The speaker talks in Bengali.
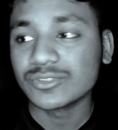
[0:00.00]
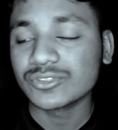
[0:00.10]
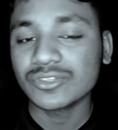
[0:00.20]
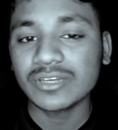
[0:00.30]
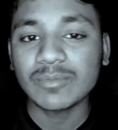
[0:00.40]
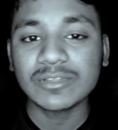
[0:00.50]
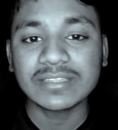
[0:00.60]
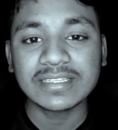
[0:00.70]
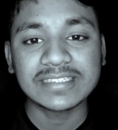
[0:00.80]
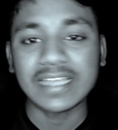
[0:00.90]
সুন্দর না
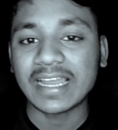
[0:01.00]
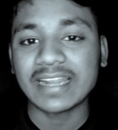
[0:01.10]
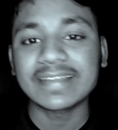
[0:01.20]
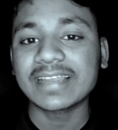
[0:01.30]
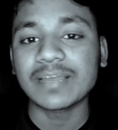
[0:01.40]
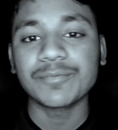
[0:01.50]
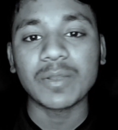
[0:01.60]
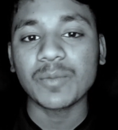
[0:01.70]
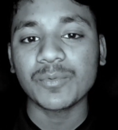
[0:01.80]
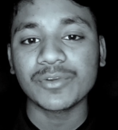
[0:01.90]
বলতে চেহারা দেখে আমি
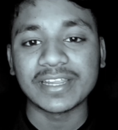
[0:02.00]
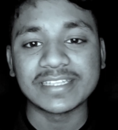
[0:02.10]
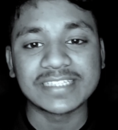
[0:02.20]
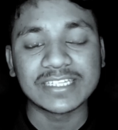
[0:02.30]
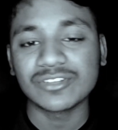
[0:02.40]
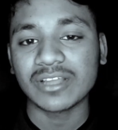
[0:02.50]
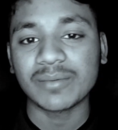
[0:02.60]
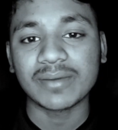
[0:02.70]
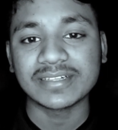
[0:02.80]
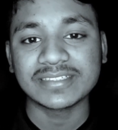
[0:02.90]
প্রেমে পড়ে নেই সেজন্য
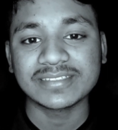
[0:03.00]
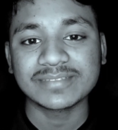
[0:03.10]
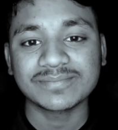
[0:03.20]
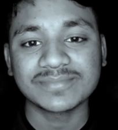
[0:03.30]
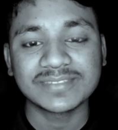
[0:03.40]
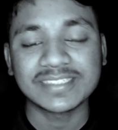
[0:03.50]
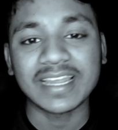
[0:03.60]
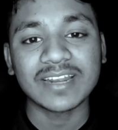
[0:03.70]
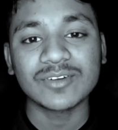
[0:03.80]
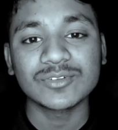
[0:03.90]
আমার
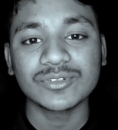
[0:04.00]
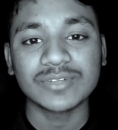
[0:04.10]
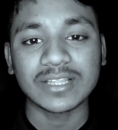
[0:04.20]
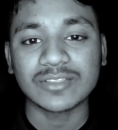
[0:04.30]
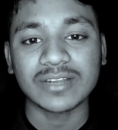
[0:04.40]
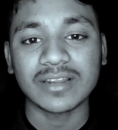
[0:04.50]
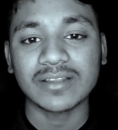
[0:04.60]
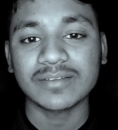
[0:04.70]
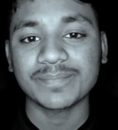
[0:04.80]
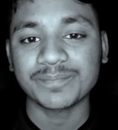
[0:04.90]
চেহারার ওজোর এতটা
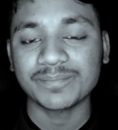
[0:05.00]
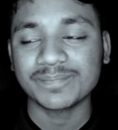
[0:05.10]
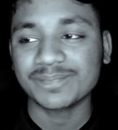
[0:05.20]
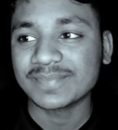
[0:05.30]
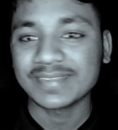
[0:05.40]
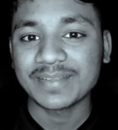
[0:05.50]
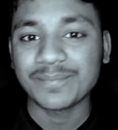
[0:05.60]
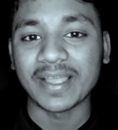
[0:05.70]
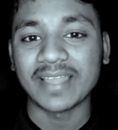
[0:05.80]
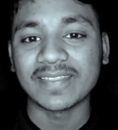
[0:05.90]

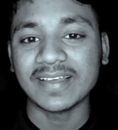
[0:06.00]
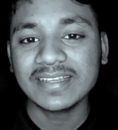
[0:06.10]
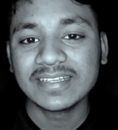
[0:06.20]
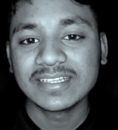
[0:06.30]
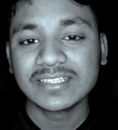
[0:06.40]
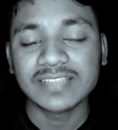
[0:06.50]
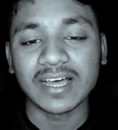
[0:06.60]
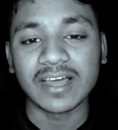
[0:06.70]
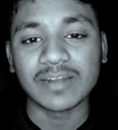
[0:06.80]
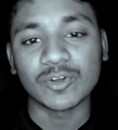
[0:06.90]
মায়া না
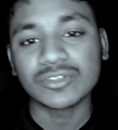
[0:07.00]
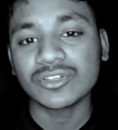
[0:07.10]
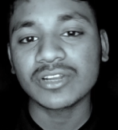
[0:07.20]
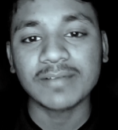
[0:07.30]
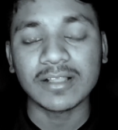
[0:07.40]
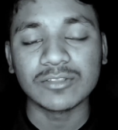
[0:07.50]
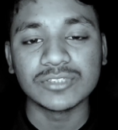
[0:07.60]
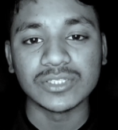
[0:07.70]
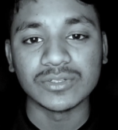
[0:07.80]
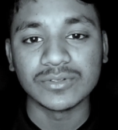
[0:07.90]
তার মনটা অনেক
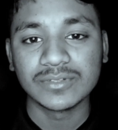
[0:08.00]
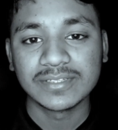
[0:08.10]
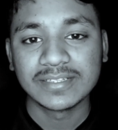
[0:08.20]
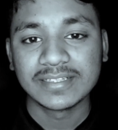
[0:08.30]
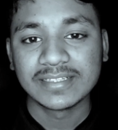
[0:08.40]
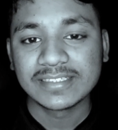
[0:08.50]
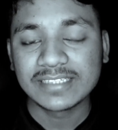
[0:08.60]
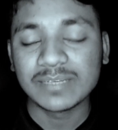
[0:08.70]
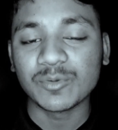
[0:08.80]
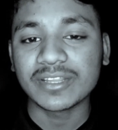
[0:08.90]
ভালো ছিল
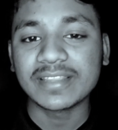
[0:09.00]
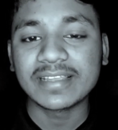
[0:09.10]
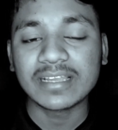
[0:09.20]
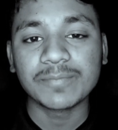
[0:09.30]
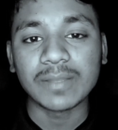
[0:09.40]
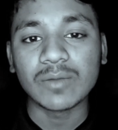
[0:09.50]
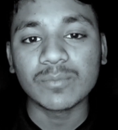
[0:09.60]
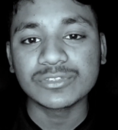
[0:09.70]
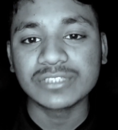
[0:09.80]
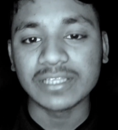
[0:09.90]
সেই মনটা দেখে আমি প্রেম
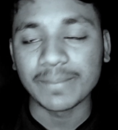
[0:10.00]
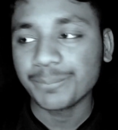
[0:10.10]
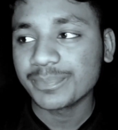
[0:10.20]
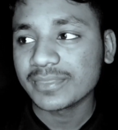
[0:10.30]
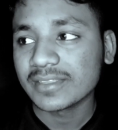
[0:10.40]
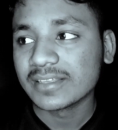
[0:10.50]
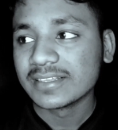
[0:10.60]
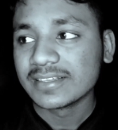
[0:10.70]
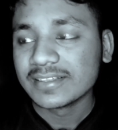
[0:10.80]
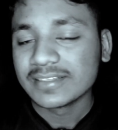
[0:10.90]
পড়ছিলাম
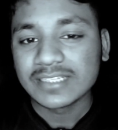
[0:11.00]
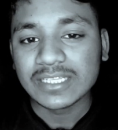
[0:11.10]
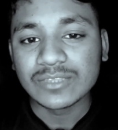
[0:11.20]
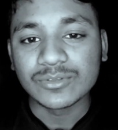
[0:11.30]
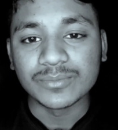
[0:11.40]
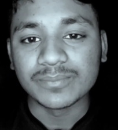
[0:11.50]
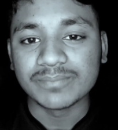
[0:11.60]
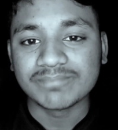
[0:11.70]
কিন্তু